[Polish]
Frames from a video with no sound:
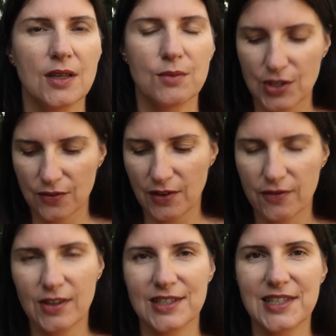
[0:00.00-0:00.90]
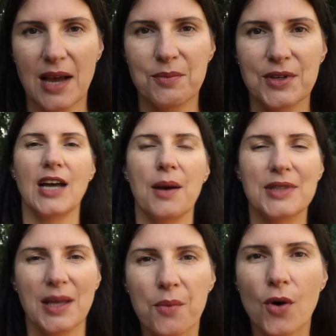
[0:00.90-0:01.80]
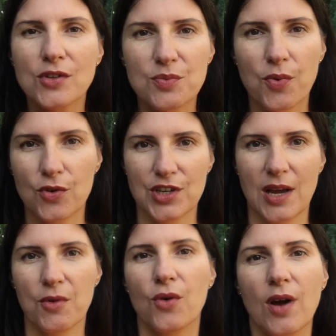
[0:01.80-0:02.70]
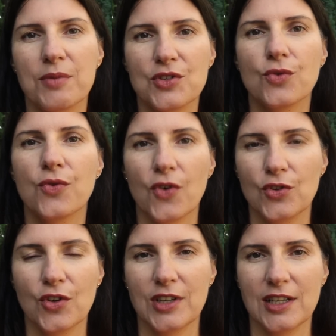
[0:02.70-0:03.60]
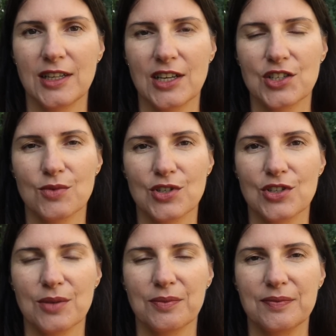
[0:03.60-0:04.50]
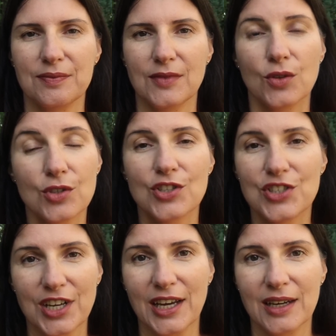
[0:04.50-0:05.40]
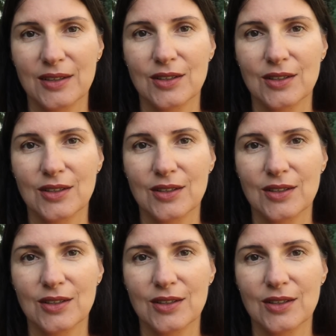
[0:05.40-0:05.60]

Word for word: my się w nie wgryzamy, aby ta moc Boża mogła być uwolniona nad naszym życiem. I to się dzieje.